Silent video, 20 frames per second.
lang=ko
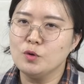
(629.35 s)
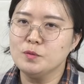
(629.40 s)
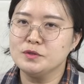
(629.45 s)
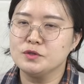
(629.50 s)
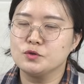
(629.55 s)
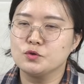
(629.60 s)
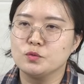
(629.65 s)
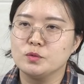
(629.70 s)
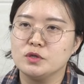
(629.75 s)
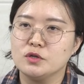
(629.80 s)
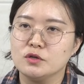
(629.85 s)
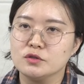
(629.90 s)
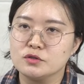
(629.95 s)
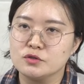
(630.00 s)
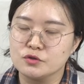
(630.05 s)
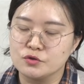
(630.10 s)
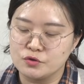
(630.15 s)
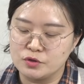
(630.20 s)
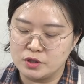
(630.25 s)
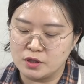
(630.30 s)
없이 좀
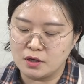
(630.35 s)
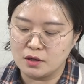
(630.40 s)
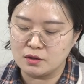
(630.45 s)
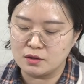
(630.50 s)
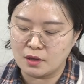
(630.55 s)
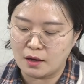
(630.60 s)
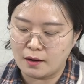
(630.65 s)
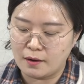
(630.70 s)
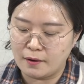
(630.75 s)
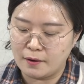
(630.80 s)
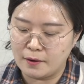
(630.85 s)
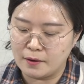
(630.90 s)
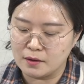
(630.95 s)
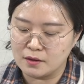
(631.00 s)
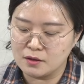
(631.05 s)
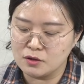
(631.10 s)
일었을 수 있겠다.